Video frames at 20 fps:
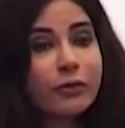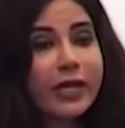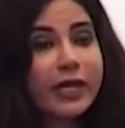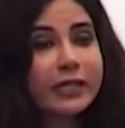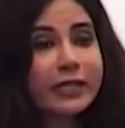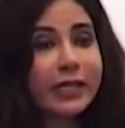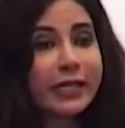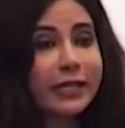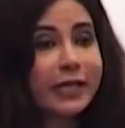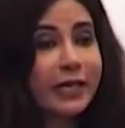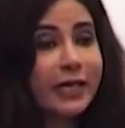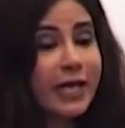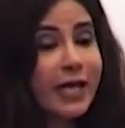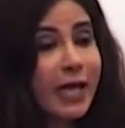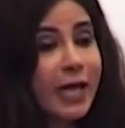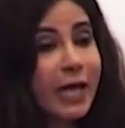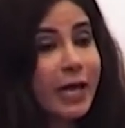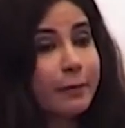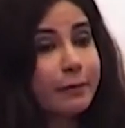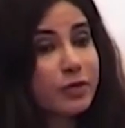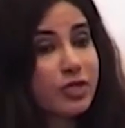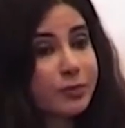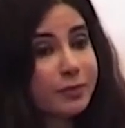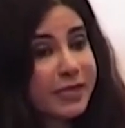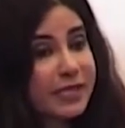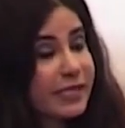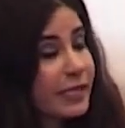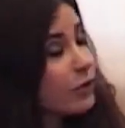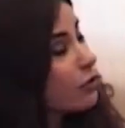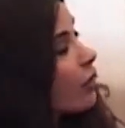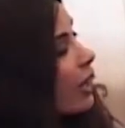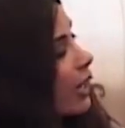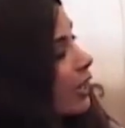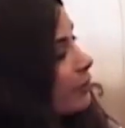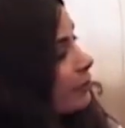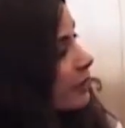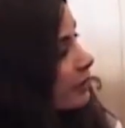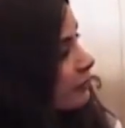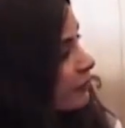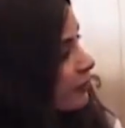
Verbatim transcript: الوقت انا مش بس انه عالمه